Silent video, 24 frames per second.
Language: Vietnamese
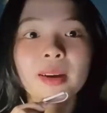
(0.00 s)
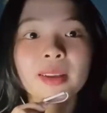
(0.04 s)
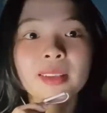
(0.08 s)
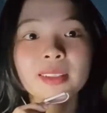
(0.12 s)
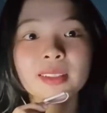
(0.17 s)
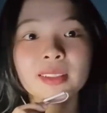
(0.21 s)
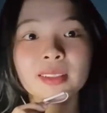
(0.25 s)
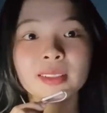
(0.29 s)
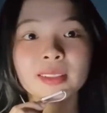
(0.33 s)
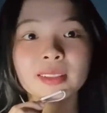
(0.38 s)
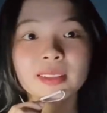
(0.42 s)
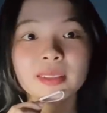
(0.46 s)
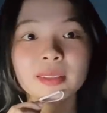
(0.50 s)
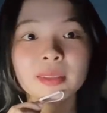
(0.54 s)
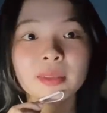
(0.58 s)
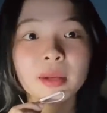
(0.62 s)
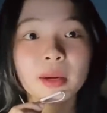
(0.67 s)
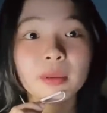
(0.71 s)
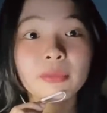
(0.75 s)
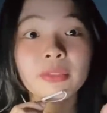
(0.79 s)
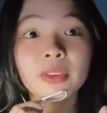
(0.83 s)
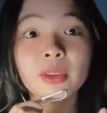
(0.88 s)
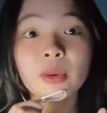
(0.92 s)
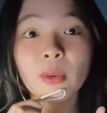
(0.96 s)
ở
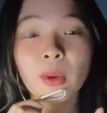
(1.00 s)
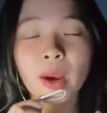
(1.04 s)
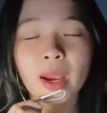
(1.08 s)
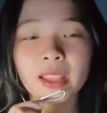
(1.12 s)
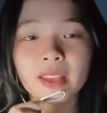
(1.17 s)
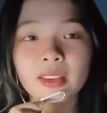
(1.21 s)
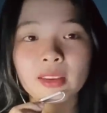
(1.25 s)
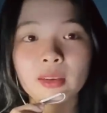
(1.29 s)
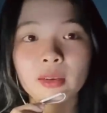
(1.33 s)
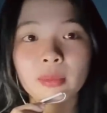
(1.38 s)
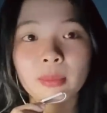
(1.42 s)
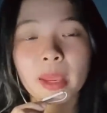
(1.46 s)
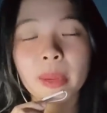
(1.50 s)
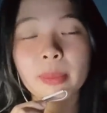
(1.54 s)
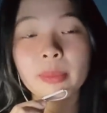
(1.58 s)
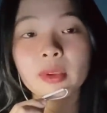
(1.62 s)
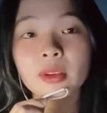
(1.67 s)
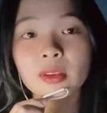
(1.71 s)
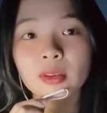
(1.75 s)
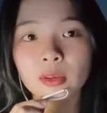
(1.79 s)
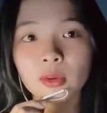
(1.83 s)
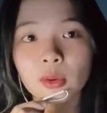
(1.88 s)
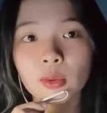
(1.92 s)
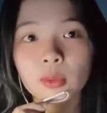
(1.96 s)
ở phía ngoài giường mép
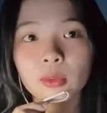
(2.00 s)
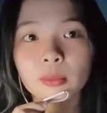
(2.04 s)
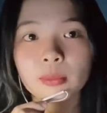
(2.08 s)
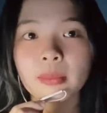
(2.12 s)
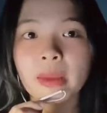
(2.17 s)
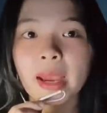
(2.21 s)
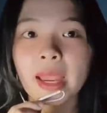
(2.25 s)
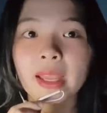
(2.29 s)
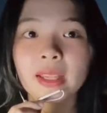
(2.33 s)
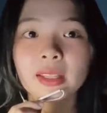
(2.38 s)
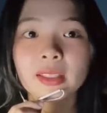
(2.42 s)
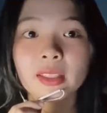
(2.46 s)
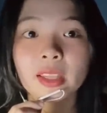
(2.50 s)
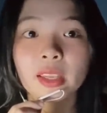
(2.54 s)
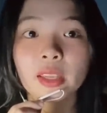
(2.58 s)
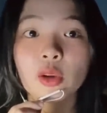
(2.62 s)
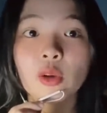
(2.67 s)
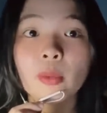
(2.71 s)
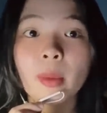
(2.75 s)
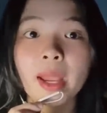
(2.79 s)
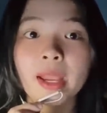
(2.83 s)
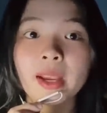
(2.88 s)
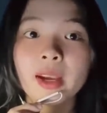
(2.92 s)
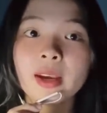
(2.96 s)
giường luôn bạn chị
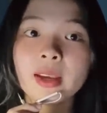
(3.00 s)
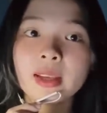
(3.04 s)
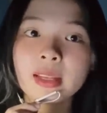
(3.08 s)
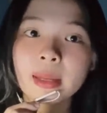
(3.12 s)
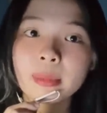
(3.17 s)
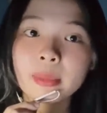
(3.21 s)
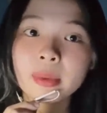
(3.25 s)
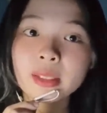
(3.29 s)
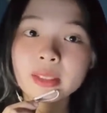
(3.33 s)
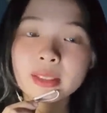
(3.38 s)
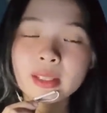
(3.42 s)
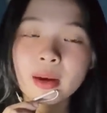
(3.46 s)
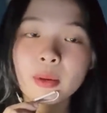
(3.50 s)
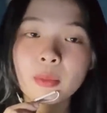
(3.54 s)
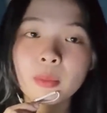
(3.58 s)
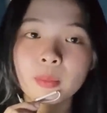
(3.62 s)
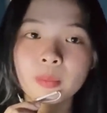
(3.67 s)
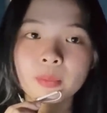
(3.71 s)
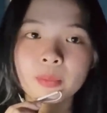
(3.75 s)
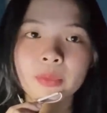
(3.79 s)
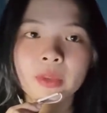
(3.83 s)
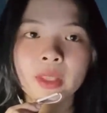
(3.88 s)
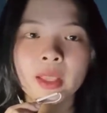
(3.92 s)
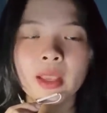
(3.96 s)
của bạn thì nằm ở trong
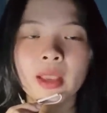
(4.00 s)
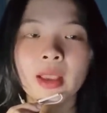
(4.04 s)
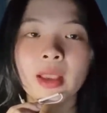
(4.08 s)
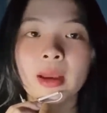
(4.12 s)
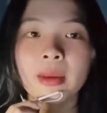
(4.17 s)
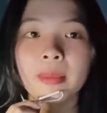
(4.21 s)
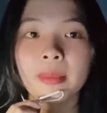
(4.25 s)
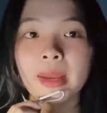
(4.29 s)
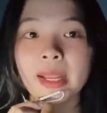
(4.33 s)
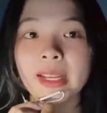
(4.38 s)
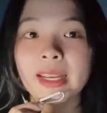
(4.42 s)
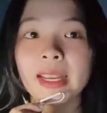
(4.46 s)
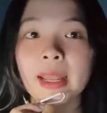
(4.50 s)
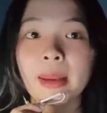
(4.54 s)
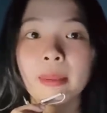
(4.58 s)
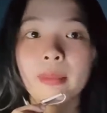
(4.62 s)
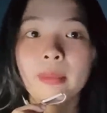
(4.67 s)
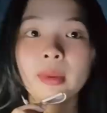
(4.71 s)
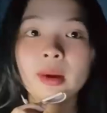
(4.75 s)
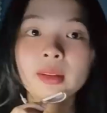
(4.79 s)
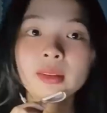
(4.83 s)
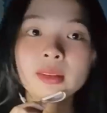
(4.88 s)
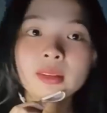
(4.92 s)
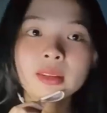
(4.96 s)
bạn nằm
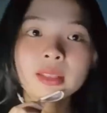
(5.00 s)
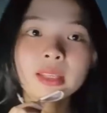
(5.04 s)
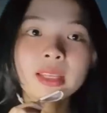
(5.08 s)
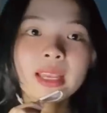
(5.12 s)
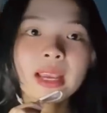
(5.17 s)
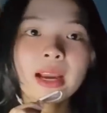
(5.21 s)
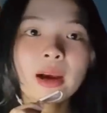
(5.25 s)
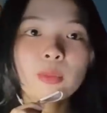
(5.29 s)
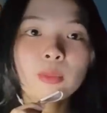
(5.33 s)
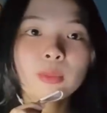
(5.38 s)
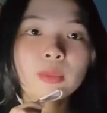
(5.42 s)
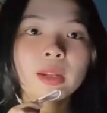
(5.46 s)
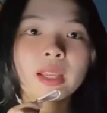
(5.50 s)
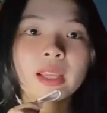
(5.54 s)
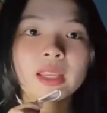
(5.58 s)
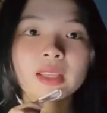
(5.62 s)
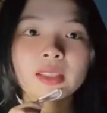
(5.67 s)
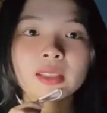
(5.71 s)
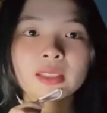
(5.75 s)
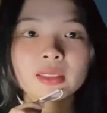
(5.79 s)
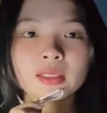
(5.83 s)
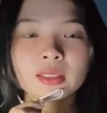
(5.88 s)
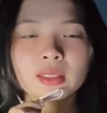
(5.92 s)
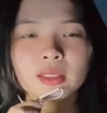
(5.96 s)
á, từ cái hông
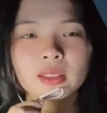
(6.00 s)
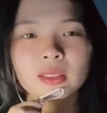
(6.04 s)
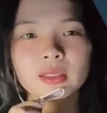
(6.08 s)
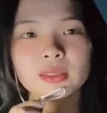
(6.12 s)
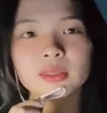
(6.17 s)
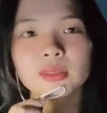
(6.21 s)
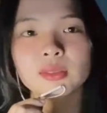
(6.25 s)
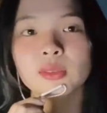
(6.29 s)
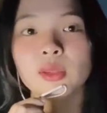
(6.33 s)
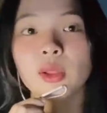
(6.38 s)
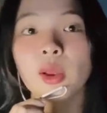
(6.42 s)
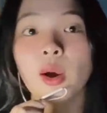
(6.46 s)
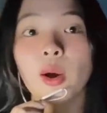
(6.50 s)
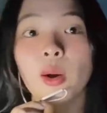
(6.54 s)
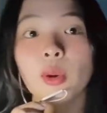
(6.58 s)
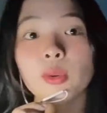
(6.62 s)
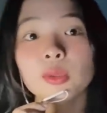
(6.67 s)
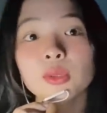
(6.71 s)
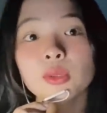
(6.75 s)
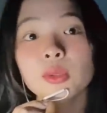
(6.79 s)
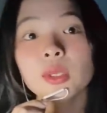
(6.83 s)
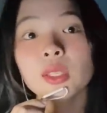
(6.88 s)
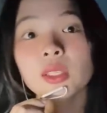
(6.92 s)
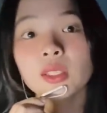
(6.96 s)
này đổ
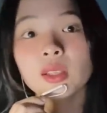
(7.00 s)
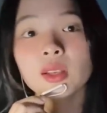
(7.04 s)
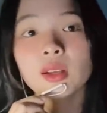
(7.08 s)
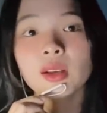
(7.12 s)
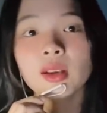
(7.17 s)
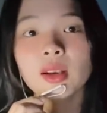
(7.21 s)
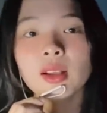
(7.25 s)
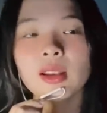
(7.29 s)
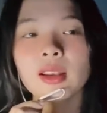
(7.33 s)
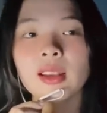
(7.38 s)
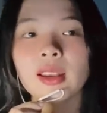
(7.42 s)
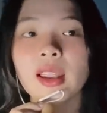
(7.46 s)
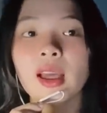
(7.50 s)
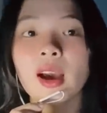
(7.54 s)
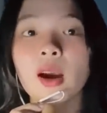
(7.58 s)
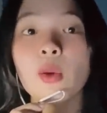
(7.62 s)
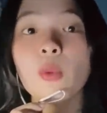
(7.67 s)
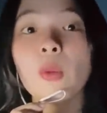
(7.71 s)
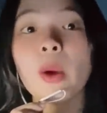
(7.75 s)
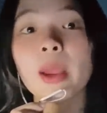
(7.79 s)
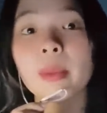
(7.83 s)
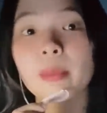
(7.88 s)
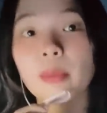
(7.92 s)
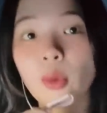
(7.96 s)
xuống cái chân á, là ở
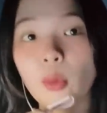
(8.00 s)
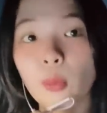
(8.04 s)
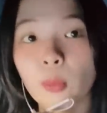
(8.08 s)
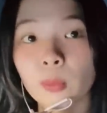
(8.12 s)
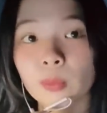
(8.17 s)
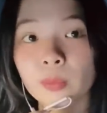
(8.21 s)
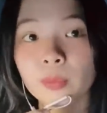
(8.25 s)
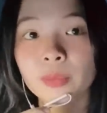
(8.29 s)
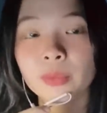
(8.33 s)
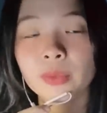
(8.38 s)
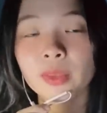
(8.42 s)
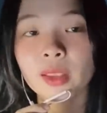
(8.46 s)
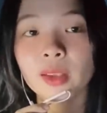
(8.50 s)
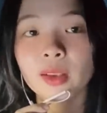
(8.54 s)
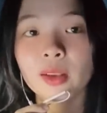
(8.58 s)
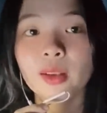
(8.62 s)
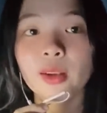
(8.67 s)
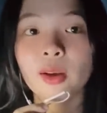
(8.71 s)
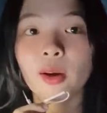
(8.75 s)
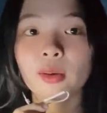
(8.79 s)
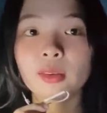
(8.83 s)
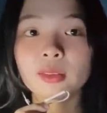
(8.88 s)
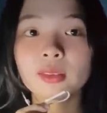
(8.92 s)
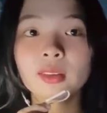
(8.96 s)
ngoài mùng
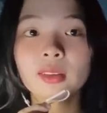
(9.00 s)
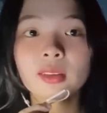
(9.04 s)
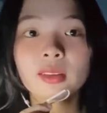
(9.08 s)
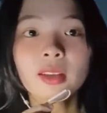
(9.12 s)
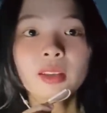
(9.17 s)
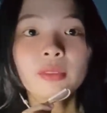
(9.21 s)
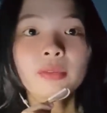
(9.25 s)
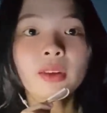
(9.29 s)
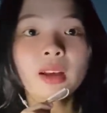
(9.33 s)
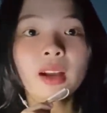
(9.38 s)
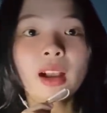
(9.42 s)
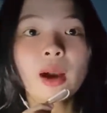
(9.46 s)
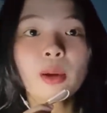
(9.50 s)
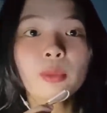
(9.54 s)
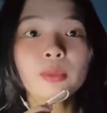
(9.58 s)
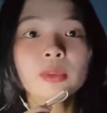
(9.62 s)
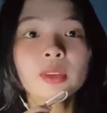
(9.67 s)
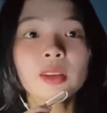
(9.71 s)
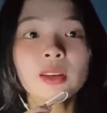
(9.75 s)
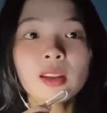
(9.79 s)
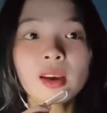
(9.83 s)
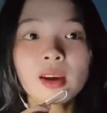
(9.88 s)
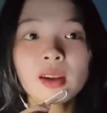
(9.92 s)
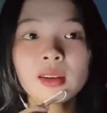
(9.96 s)
còn từ cái phần hông
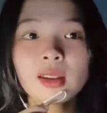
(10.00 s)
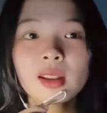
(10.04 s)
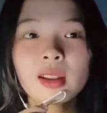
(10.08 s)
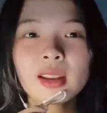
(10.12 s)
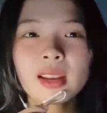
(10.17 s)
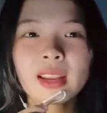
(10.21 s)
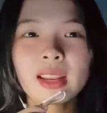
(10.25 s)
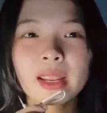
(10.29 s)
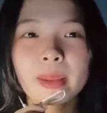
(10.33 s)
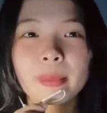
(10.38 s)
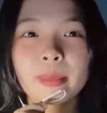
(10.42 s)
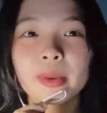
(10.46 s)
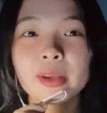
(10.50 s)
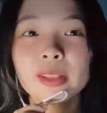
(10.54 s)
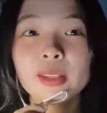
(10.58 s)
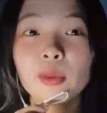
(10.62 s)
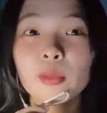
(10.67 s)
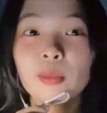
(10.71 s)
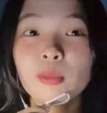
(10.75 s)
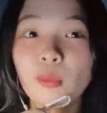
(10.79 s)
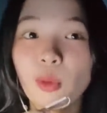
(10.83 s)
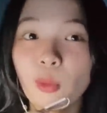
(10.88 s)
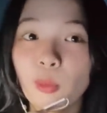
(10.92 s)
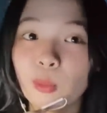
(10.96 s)
trở lên á, là nằm ở
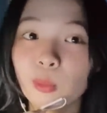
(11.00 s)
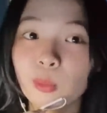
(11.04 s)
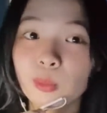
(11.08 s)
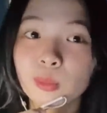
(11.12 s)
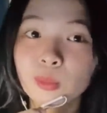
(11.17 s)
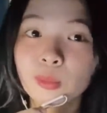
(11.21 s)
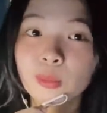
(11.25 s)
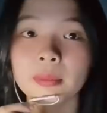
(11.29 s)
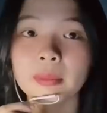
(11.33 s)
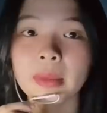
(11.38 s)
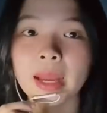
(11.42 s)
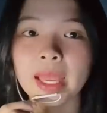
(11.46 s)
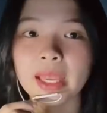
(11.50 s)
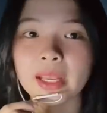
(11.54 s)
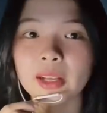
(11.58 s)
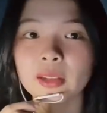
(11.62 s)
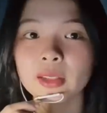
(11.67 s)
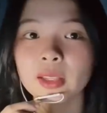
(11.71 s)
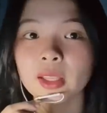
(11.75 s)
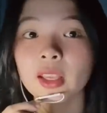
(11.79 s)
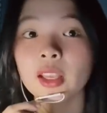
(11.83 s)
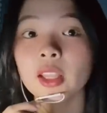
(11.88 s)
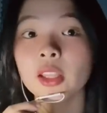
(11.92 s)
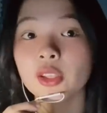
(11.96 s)
trong mùng bạn có
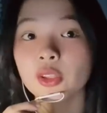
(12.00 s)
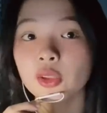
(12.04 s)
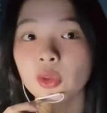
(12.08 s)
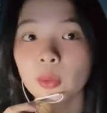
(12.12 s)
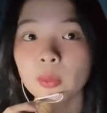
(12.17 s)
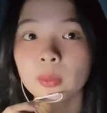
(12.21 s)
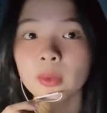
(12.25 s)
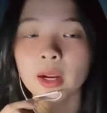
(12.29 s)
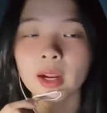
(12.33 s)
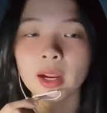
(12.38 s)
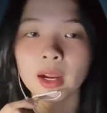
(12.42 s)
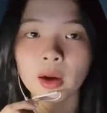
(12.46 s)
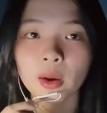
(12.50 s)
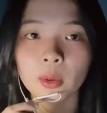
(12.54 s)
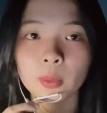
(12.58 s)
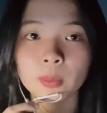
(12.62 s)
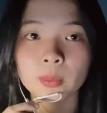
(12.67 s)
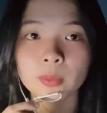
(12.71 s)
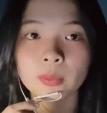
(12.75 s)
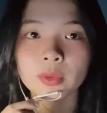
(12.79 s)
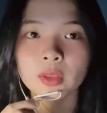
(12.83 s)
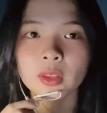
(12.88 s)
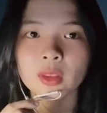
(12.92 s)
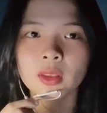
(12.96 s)
thể hình dung ra không
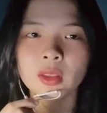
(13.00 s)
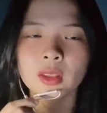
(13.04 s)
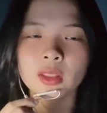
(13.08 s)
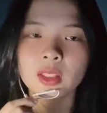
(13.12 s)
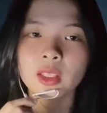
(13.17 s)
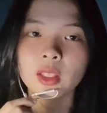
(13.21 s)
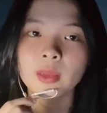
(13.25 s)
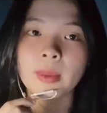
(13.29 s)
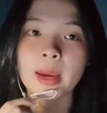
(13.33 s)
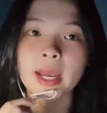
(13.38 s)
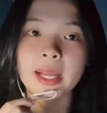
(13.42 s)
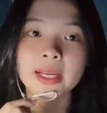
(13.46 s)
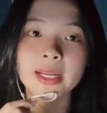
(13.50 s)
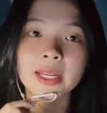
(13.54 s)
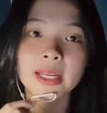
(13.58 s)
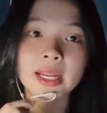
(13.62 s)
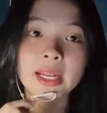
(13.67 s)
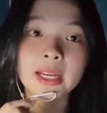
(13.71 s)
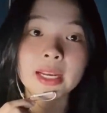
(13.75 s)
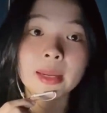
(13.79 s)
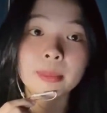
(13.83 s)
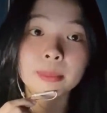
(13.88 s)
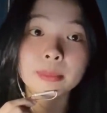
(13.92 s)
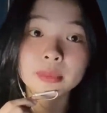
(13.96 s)
thì bạn này
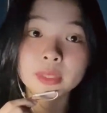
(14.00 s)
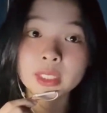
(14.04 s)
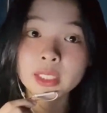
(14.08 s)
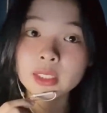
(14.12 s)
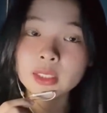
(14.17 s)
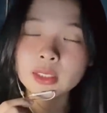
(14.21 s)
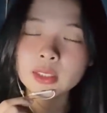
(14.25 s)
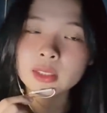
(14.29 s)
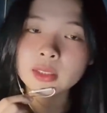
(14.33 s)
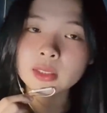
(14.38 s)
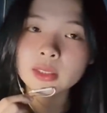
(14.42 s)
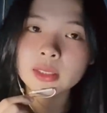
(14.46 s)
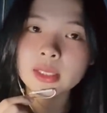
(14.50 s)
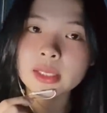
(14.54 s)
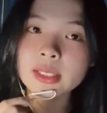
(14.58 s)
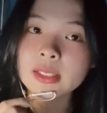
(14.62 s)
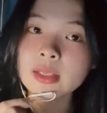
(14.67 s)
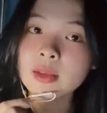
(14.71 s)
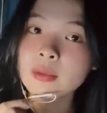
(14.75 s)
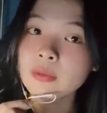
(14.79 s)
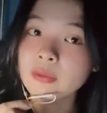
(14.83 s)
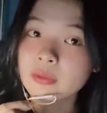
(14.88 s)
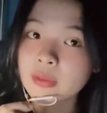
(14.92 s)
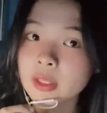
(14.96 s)
đang nằm nghiêng người để
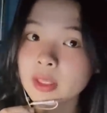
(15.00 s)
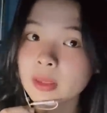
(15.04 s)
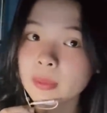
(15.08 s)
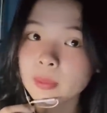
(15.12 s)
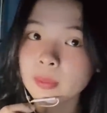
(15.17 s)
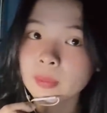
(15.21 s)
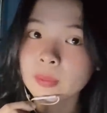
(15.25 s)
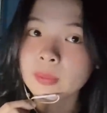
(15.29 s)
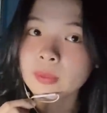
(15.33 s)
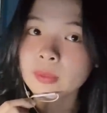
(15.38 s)
xem phim